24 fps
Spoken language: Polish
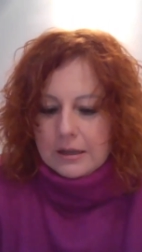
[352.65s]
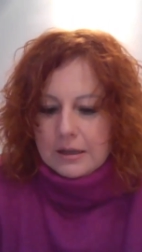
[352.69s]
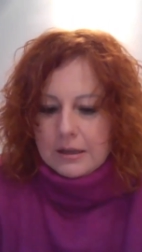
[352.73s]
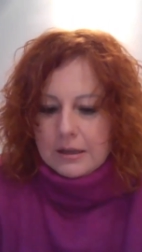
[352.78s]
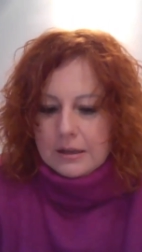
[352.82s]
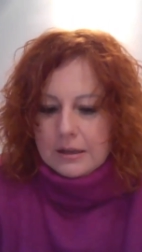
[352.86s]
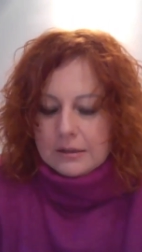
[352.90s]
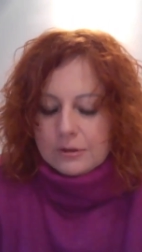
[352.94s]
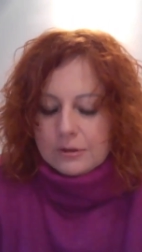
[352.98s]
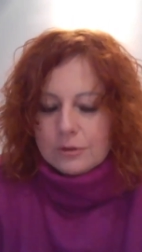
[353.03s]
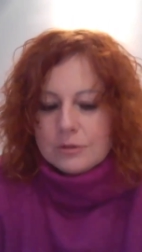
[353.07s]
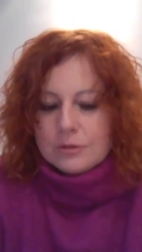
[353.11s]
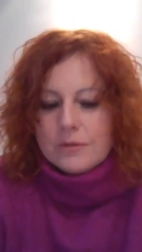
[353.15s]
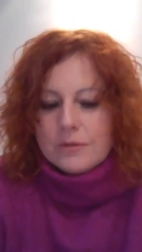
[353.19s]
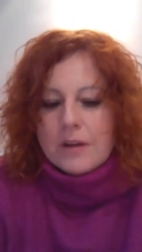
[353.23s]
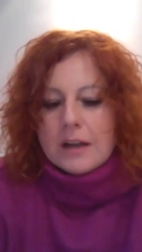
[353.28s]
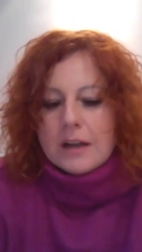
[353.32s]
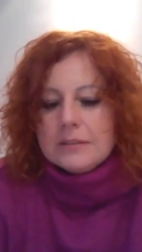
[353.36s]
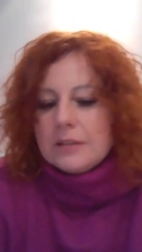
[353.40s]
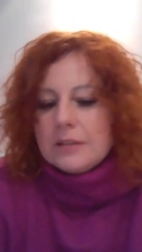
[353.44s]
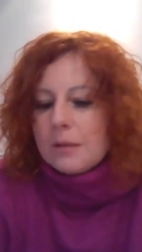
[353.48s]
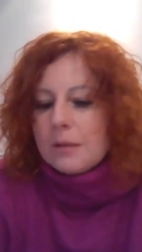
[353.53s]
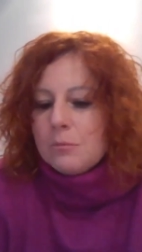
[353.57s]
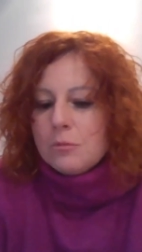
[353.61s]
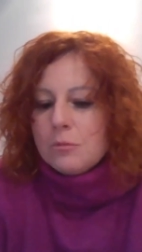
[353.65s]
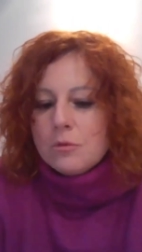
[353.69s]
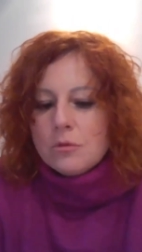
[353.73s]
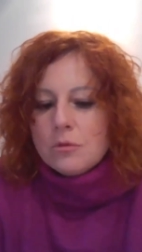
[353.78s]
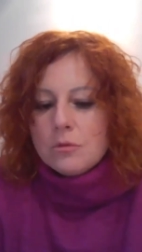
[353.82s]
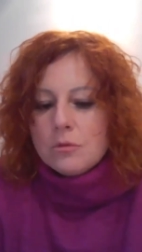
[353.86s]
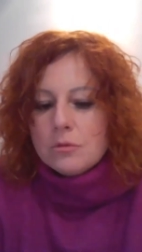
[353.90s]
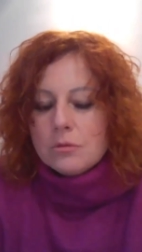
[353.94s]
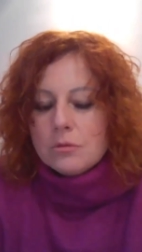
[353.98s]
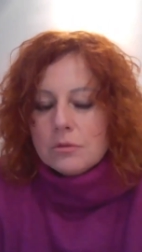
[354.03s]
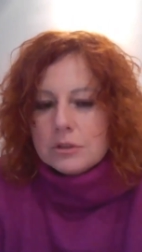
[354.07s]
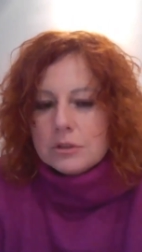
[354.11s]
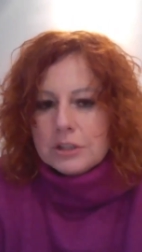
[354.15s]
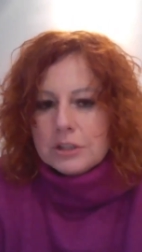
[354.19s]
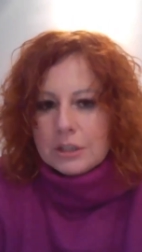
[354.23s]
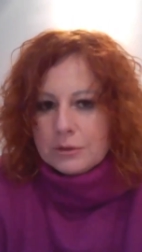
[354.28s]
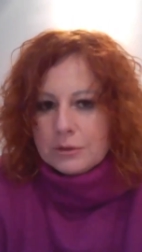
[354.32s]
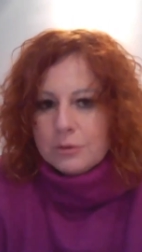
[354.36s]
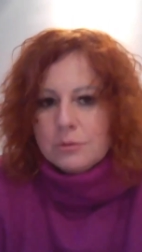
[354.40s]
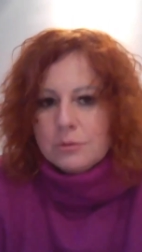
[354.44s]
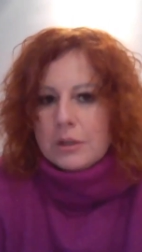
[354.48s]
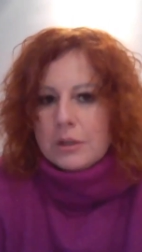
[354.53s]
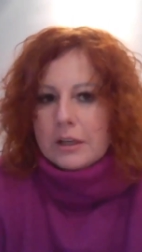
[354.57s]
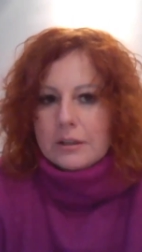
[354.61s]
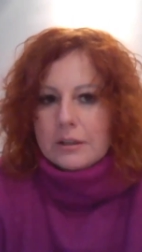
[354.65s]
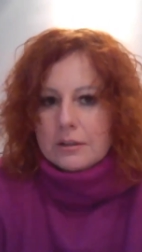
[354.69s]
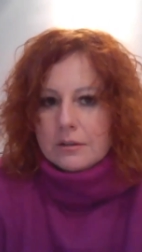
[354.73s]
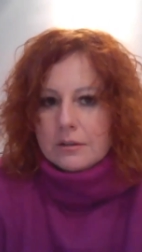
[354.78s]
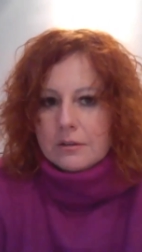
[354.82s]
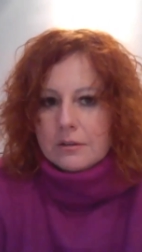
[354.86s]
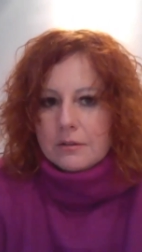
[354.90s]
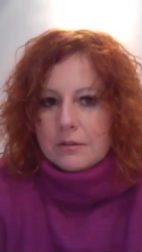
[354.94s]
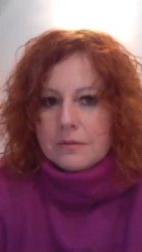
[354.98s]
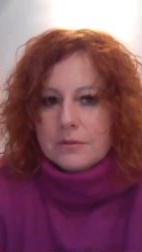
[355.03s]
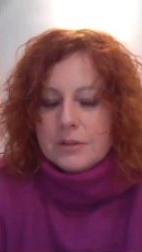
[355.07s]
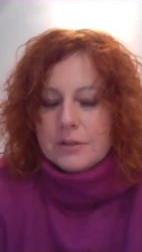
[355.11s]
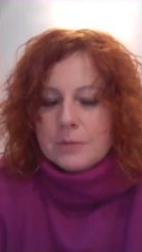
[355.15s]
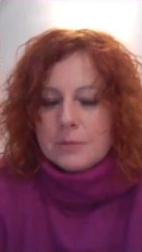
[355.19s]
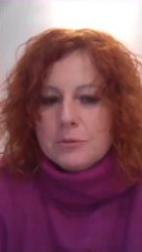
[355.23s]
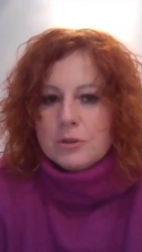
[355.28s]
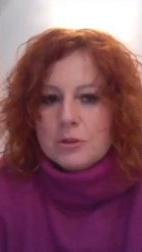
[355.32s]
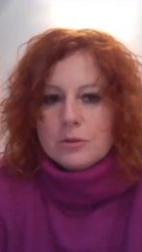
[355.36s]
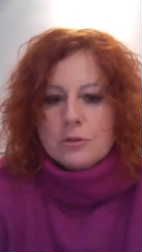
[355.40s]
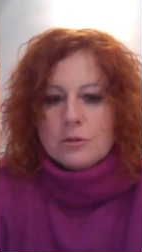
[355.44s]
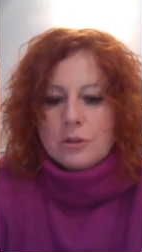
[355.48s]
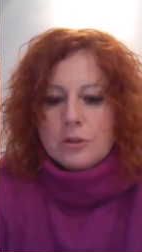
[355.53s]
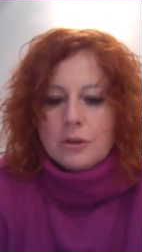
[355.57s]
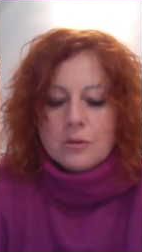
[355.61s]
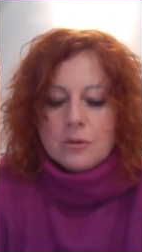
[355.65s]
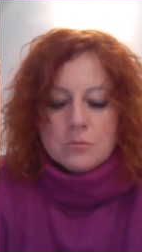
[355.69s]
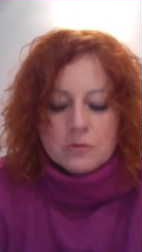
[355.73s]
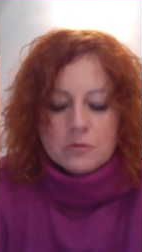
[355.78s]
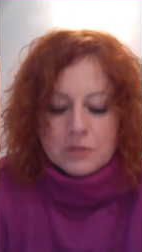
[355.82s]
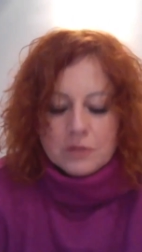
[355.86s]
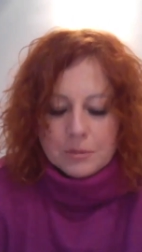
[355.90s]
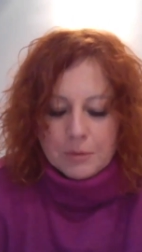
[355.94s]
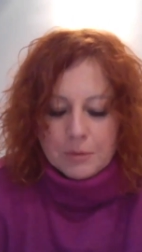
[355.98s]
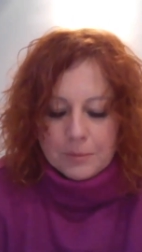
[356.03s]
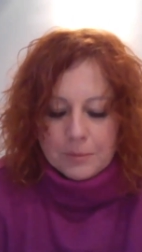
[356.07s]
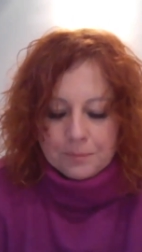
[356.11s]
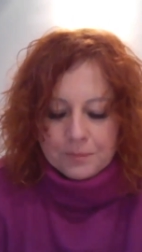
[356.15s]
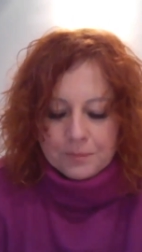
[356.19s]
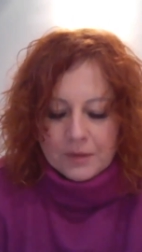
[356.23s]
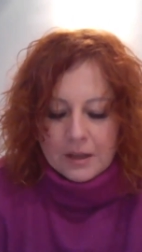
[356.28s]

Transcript: y, to zwraca mu szacunek w tym, co do niego mówimy.